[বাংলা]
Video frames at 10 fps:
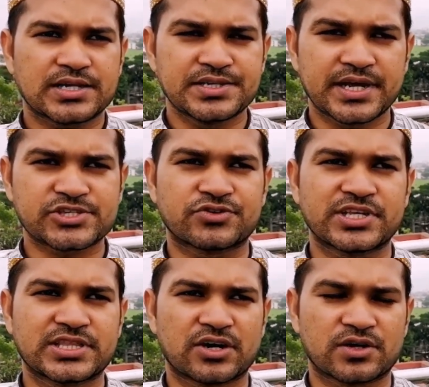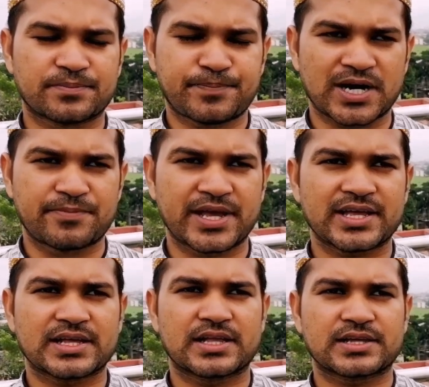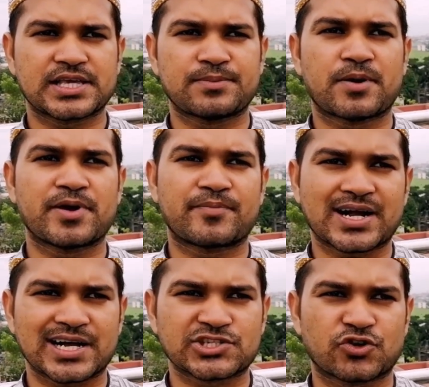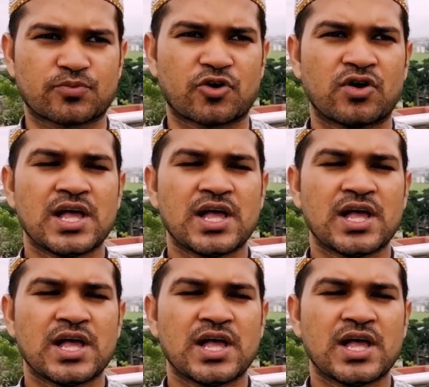ডিরেকশন দিতে পারবে কিভাবে আমরা কাজ করব